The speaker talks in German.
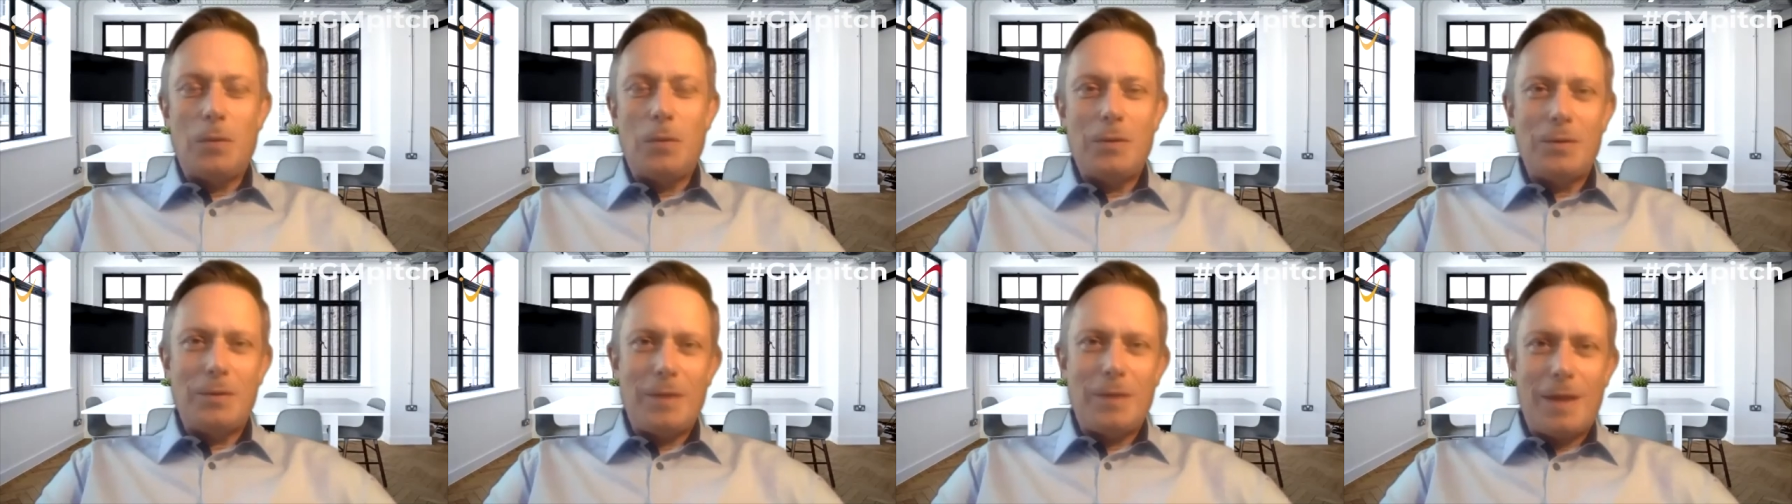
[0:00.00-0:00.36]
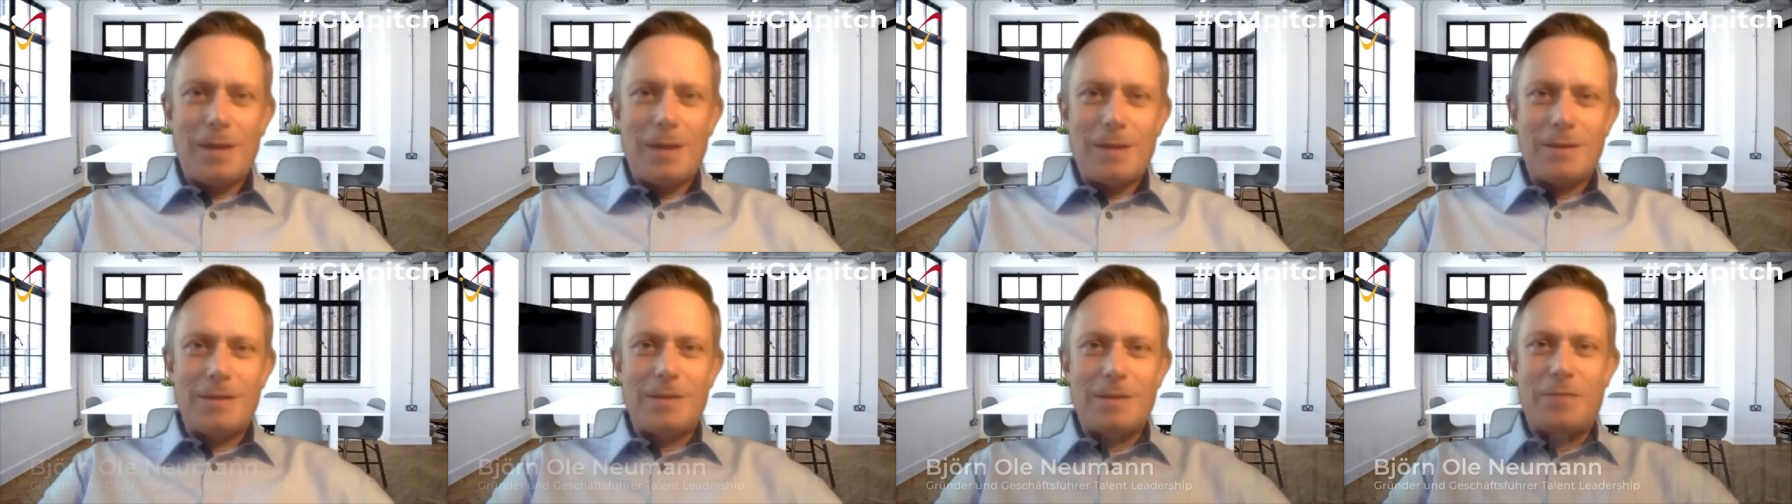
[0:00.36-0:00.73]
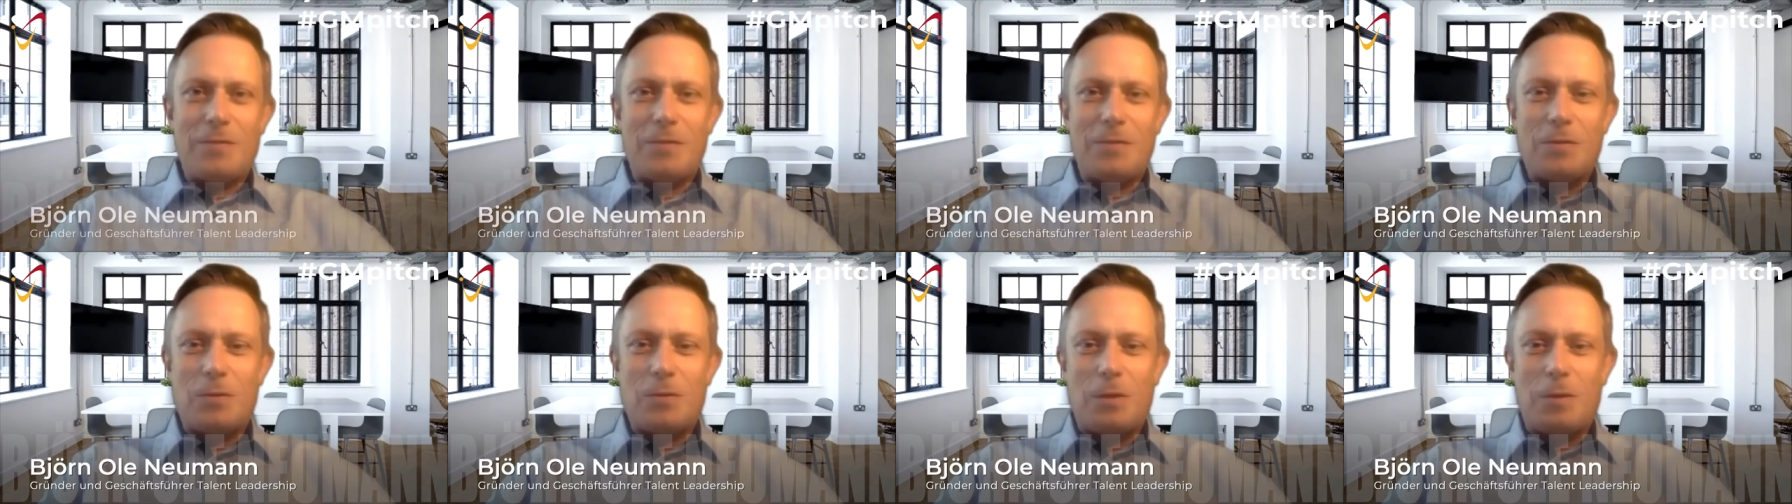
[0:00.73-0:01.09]
und herzlich
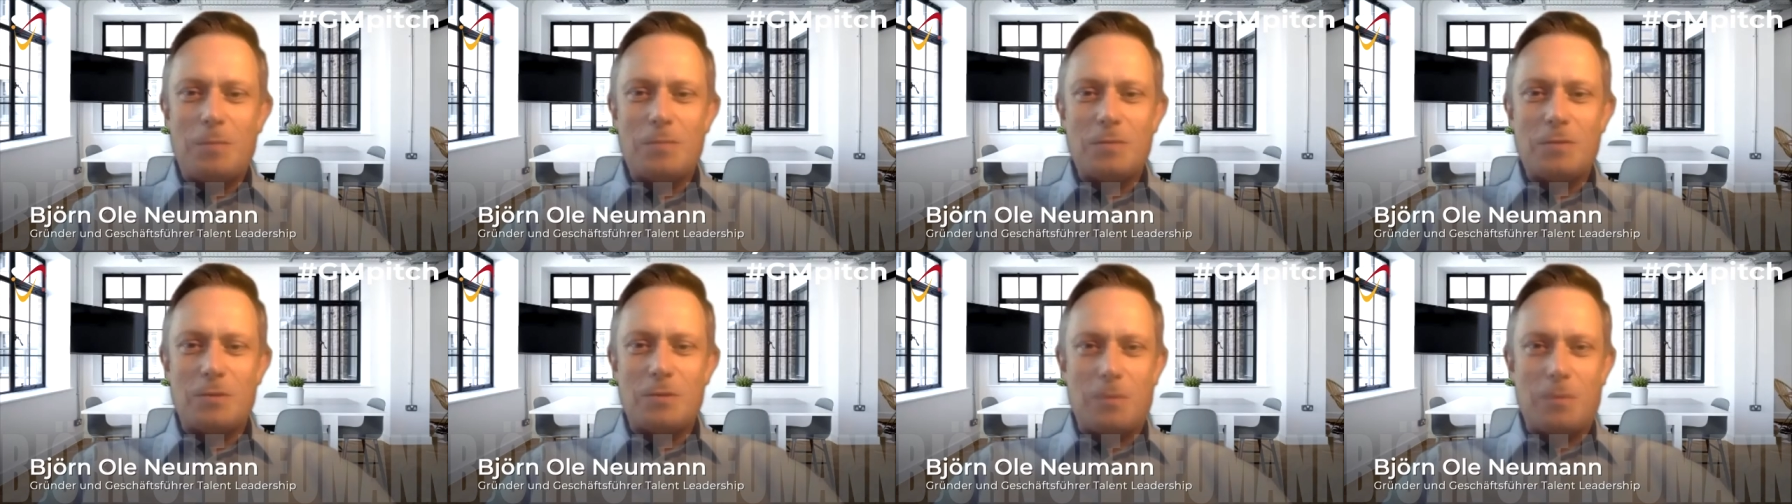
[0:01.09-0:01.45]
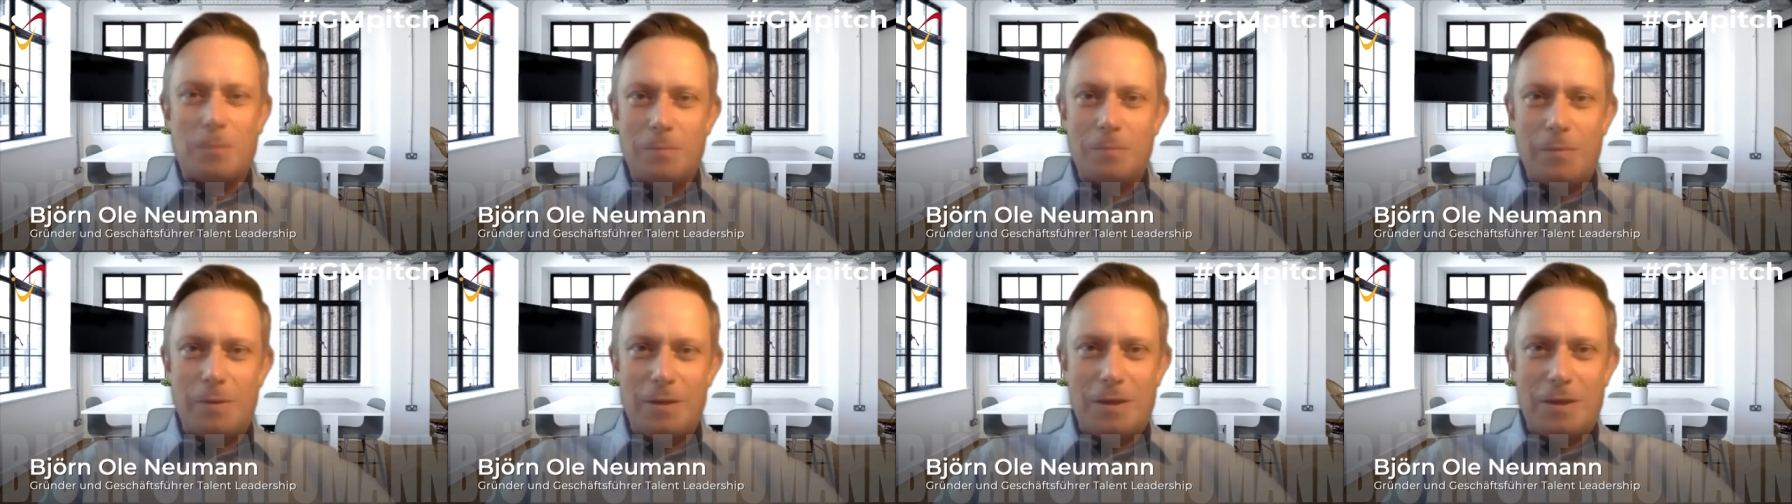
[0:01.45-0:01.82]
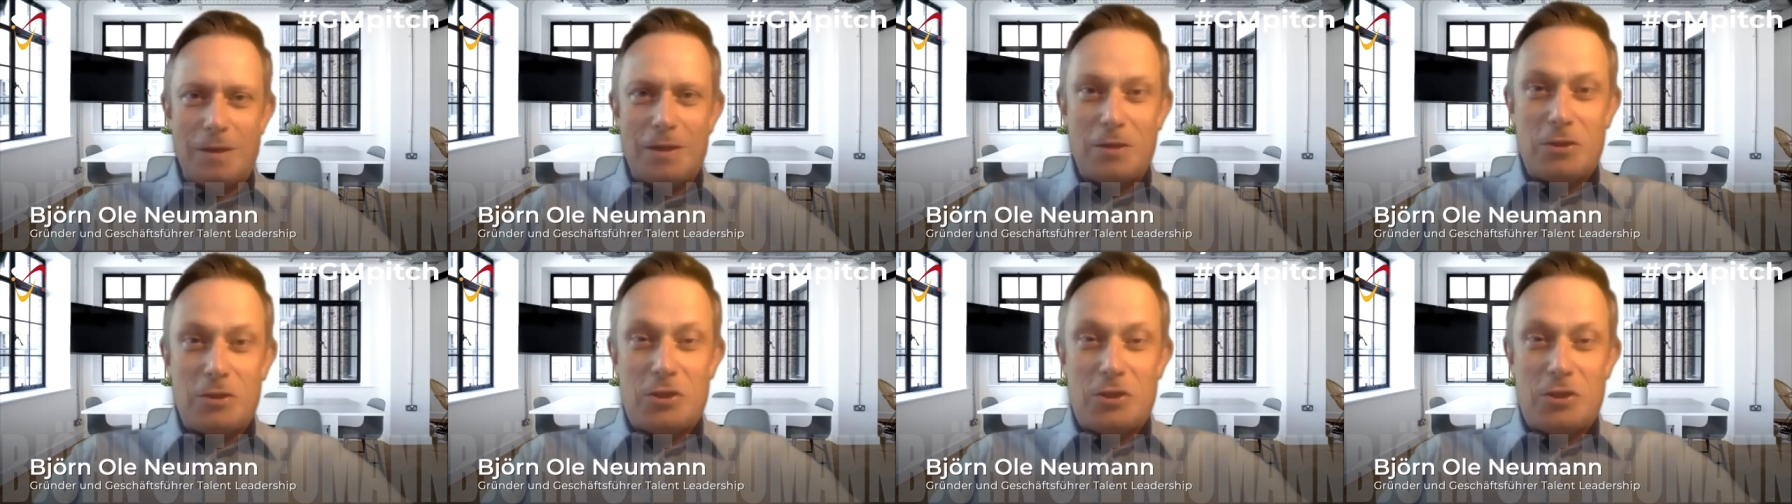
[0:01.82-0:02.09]
willkommen zum äh,